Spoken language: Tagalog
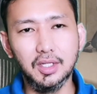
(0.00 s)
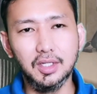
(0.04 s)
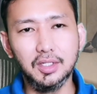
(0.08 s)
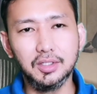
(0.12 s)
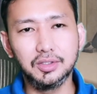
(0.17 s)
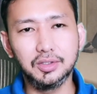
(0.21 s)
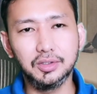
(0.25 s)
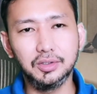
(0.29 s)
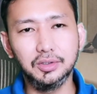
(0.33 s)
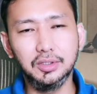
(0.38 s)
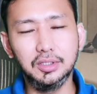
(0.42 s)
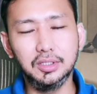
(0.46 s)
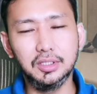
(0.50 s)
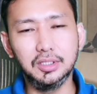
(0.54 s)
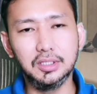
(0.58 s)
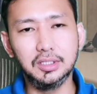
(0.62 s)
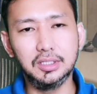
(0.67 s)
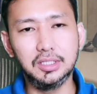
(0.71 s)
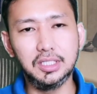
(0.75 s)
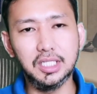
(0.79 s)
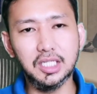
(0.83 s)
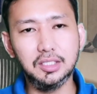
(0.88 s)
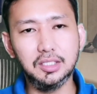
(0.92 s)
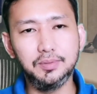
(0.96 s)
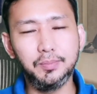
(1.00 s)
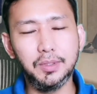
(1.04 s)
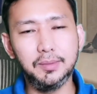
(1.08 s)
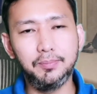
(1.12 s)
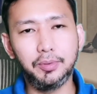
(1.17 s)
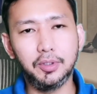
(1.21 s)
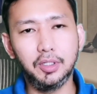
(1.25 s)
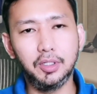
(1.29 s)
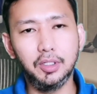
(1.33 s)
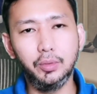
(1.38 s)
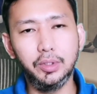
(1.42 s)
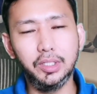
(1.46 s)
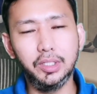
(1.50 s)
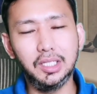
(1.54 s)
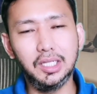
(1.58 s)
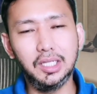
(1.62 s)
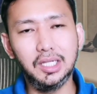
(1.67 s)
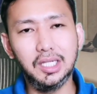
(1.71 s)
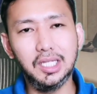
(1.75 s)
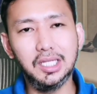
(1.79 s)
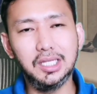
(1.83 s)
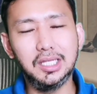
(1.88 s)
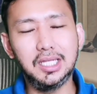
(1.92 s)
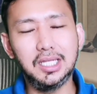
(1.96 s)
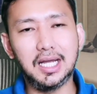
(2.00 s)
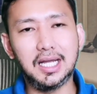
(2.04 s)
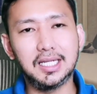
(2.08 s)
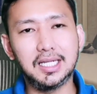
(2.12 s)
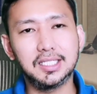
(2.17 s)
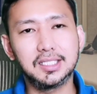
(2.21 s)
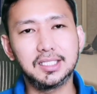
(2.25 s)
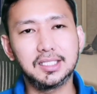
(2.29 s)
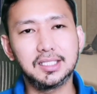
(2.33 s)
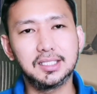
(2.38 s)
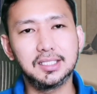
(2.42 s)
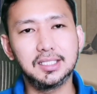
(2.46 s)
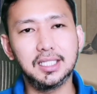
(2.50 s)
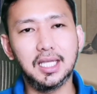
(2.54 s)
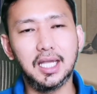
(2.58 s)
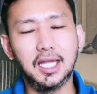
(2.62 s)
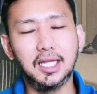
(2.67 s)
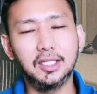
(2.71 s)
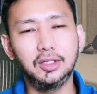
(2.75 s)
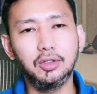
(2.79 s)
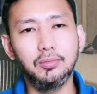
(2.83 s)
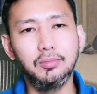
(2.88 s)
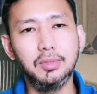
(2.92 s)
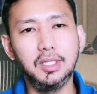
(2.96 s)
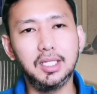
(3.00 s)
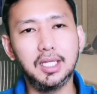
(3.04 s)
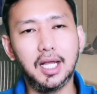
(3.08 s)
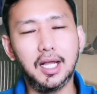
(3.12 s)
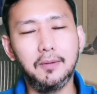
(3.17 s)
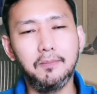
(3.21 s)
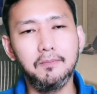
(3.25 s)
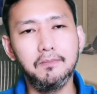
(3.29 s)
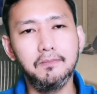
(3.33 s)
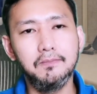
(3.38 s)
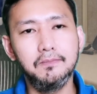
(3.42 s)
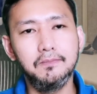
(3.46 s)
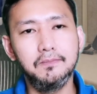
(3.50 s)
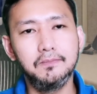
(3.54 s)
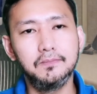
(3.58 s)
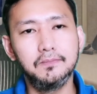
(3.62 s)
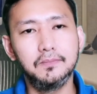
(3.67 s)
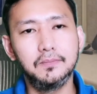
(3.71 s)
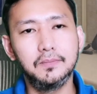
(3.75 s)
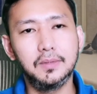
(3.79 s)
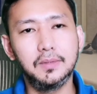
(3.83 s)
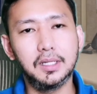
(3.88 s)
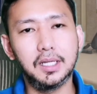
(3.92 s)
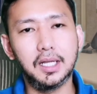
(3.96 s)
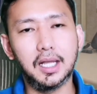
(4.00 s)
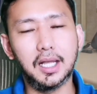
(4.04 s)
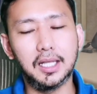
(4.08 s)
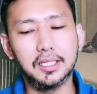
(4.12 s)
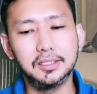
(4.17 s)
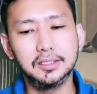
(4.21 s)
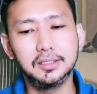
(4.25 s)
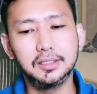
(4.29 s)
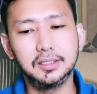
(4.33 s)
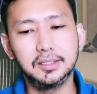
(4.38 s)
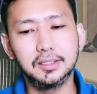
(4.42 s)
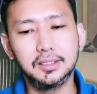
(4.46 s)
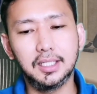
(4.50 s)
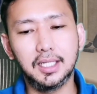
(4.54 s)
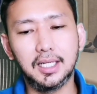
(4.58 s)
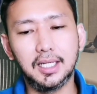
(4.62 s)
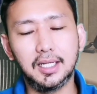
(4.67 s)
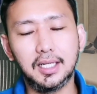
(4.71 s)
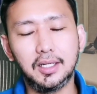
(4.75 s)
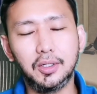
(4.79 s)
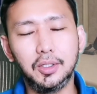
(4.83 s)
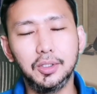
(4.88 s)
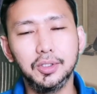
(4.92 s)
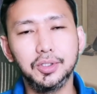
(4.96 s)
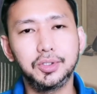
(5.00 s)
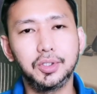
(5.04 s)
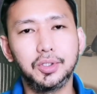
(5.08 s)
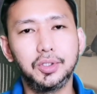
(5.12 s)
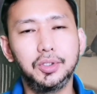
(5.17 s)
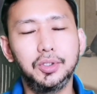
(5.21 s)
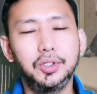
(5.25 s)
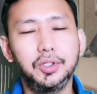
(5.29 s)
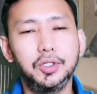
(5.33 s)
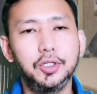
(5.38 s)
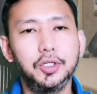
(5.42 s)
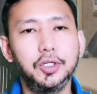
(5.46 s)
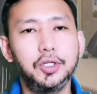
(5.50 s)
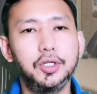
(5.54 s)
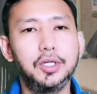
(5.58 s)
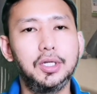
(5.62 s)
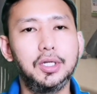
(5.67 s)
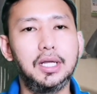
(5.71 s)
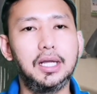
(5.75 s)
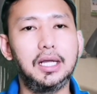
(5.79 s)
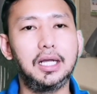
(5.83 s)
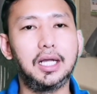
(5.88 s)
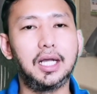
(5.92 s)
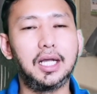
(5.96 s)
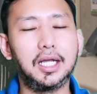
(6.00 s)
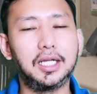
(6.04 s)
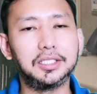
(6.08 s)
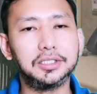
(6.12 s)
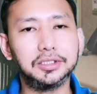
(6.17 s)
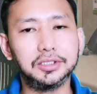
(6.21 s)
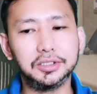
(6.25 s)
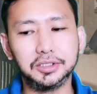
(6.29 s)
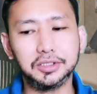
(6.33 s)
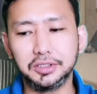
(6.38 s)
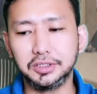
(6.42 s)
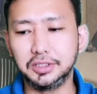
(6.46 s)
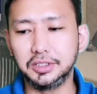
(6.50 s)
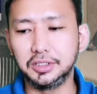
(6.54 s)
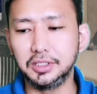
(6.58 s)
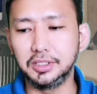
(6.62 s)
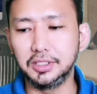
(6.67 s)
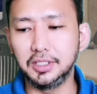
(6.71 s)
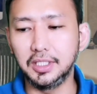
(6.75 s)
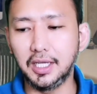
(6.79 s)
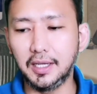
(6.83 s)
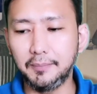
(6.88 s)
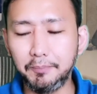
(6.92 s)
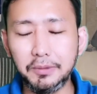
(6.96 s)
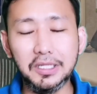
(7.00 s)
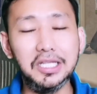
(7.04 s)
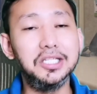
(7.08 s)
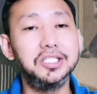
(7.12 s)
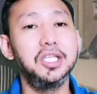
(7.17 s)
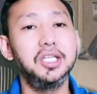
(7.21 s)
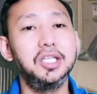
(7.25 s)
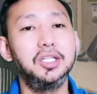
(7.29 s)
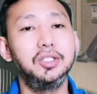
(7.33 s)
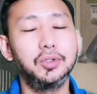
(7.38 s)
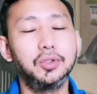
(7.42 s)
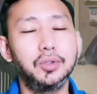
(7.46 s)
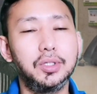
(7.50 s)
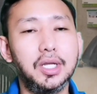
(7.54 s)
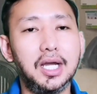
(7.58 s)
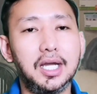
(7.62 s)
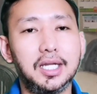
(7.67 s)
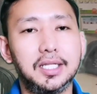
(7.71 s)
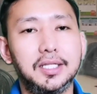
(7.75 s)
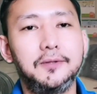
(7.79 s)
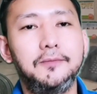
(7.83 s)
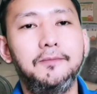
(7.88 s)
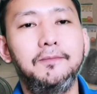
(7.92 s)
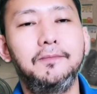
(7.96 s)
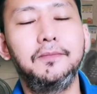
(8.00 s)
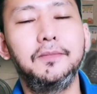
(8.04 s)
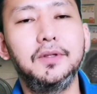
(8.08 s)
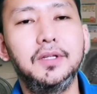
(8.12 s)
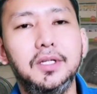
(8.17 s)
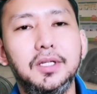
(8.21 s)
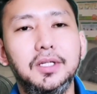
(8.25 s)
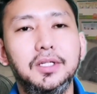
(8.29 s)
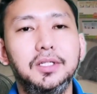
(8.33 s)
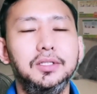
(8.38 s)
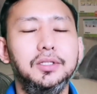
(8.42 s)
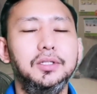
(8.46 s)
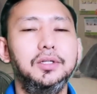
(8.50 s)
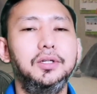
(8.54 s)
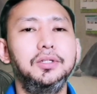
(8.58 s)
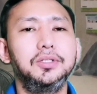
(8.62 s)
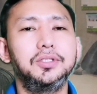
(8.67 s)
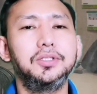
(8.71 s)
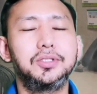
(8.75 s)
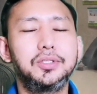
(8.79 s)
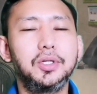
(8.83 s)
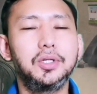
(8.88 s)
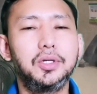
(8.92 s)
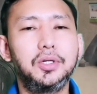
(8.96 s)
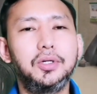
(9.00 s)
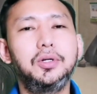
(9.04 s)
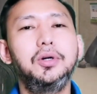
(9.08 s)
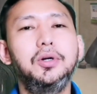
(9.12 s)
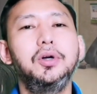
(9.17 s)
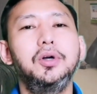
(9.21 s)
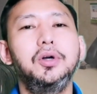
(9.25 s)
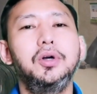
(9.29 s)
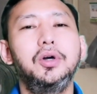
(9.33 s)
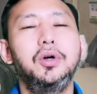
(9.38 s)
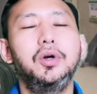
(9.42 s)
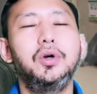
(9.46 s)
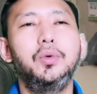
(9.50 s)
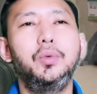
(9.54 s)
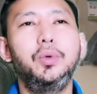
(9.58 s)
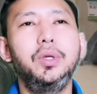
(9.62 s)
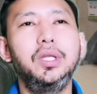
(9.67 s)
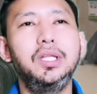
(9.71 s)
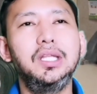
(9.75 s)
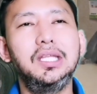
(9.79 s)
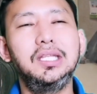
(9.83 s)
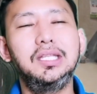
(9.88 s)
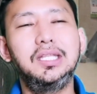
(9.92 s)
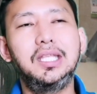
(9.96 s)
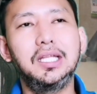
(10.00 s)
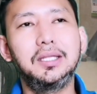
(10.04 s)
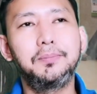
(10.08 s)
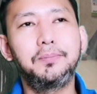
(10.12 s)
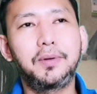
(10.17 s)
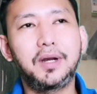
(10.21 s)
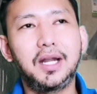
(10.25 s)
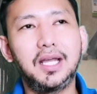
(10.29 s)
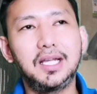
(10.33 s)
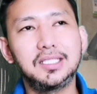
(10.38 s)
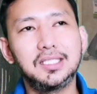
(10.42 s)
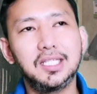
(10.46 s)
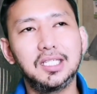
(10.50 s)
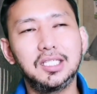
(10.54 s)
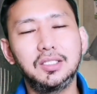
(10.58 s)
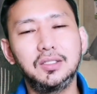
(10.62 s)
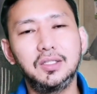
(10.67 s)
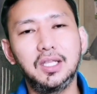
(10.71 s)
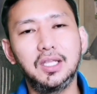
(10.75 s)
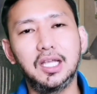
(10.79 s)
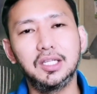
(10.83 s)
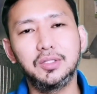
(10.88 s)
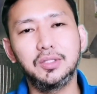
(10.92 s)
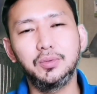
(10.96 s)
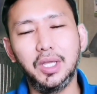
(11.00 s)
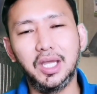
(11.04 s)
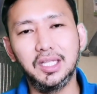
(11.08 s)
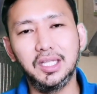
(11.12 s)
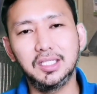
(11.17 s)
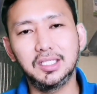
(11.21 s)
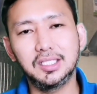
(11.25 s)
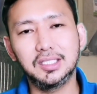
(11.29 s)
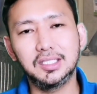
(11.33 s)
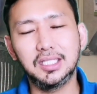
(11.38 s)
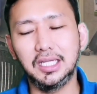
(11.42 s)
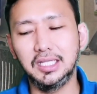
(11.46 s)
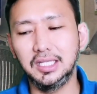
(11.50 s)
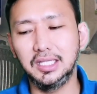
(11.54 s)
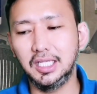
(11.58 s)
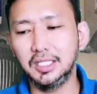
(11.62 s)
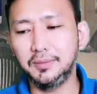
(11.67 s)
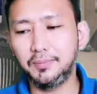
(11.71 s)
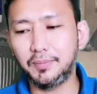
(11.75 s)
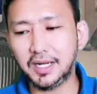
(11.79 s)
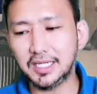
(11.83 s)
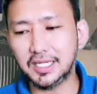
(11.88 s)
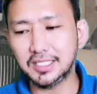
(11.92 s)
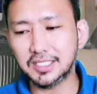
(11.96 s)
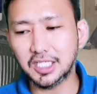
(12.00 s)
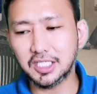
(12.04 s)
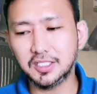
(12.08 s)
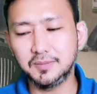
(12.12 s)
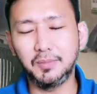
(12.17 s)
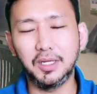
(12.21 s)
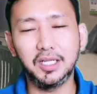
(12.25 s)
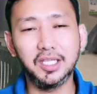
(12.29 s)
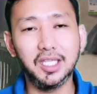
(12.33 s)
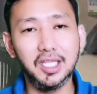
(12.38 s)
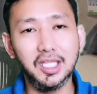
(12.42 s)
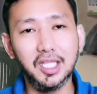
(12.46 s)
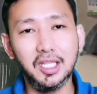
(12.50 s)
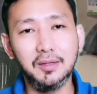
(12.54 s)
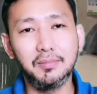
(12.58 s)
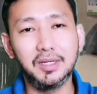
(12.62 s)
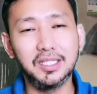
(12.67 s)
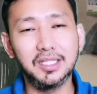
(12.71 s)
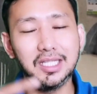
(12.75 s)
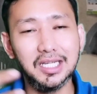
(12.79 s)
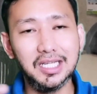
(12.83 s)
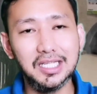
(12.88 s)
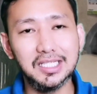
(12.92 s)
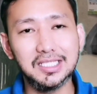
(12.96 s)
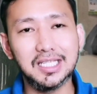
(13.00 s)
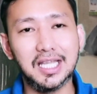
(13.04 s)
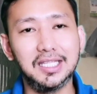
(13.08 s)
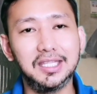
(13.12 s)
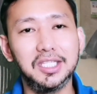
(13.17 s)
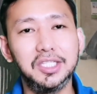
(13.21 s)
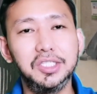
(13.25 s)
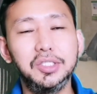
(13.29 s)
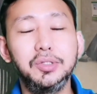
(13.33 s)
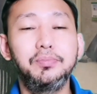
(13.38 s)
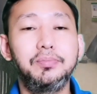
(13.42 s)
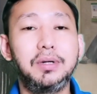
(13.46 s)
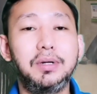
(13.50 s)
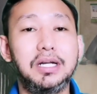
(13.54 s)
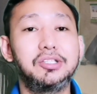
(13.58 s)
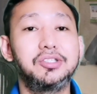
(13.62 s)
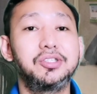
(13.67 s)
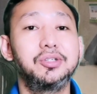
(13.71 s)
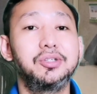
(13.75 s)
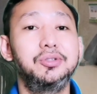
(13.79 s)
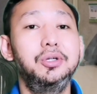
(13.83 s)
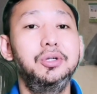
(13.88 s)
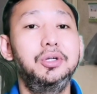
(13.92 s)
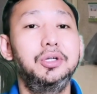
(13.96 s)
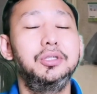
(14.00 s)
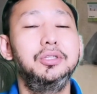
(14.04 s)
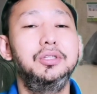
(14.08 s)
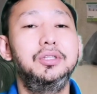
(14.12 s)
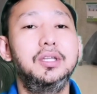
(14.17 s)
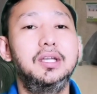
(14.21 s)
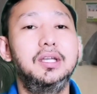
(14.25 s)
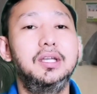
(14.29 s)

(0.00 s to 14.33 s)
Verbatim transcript: so these people will lead us uh, to become uh, uh, also uh, pleasing to God. So, we need that process. As we understand that process, magiging madali sa atin yung pagsunod